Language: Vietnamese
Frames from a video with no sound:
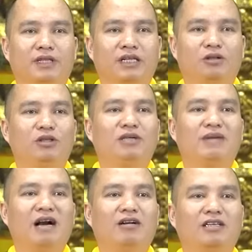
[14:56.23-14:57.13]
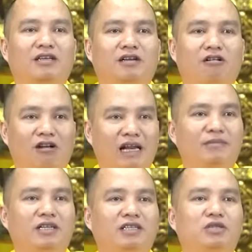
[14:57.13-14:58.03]
Tôi chỉ bảo họ gì? Có
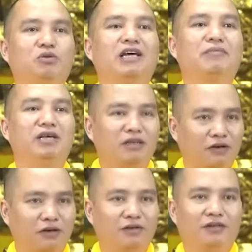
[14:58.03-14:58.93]
lắm thì chỉ chú Đại Bi thôi.